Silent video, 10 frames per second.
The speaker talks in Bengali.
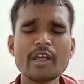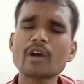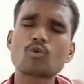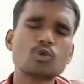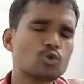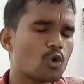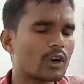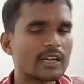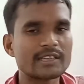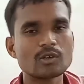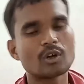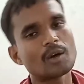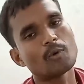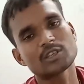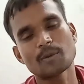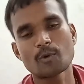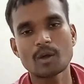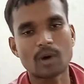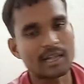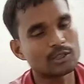অনেকক্ষণ দু ঘন্টা তিন ঘন্টা বসার
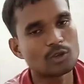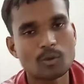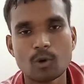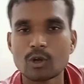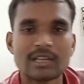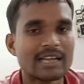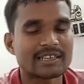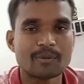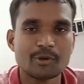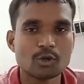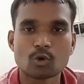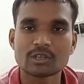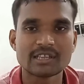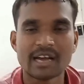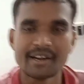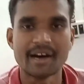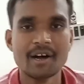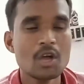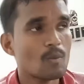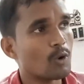পরে হাতে ধরে বললো দাদা একটা ভিডিও করতে দেন না